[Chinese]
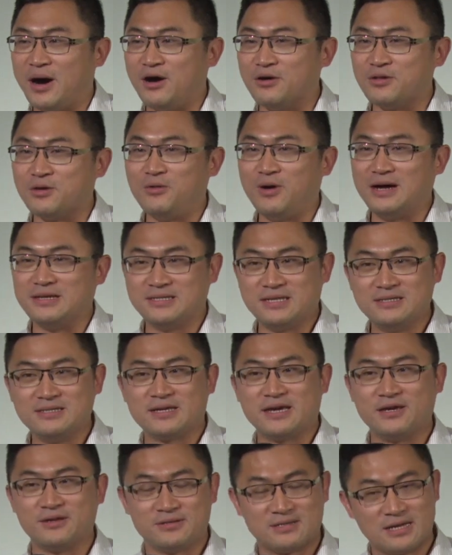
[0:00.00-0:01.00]
跑的话，甚至
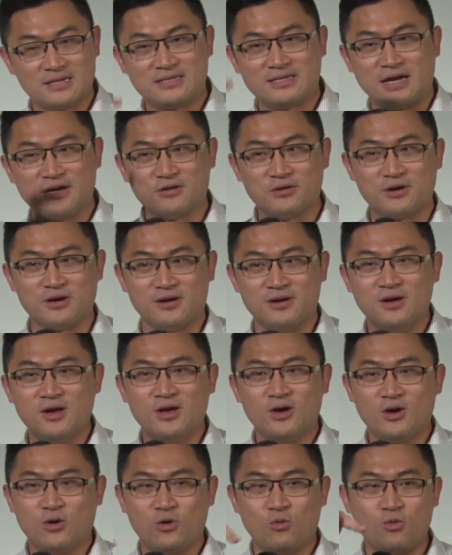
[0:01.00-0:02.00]
可以这个杖有个
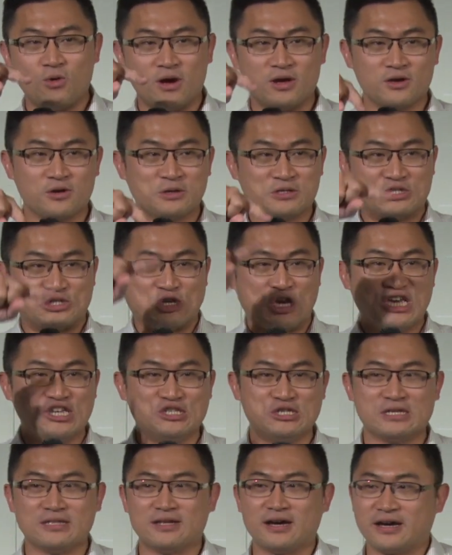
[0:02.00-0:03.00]
呃有个 J
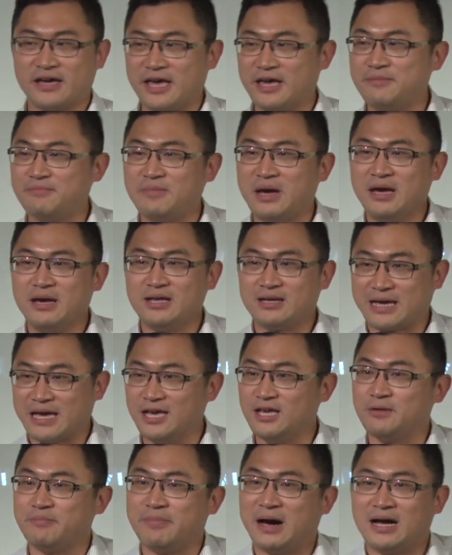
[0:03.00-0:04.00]
型的，可以可
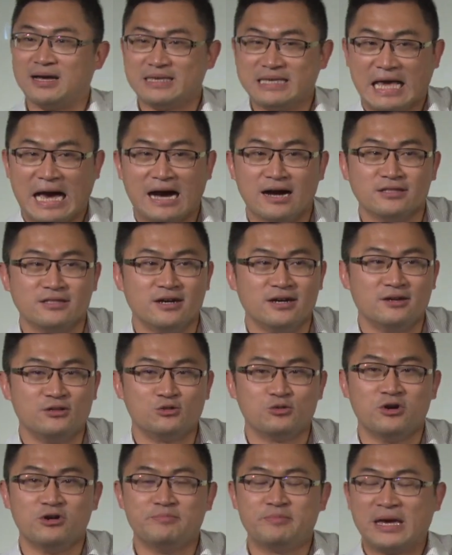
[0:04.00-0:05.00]
以把羊呢，如
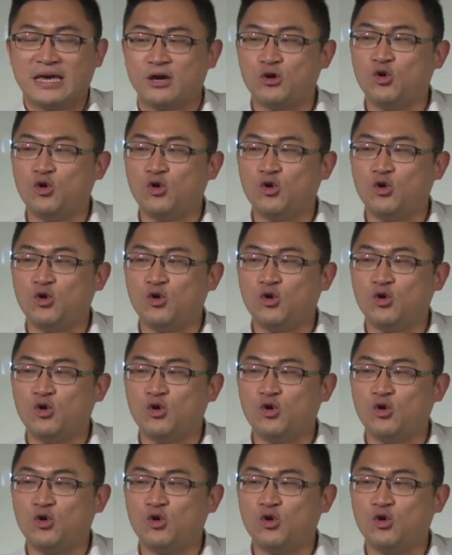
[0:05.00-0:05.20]
果被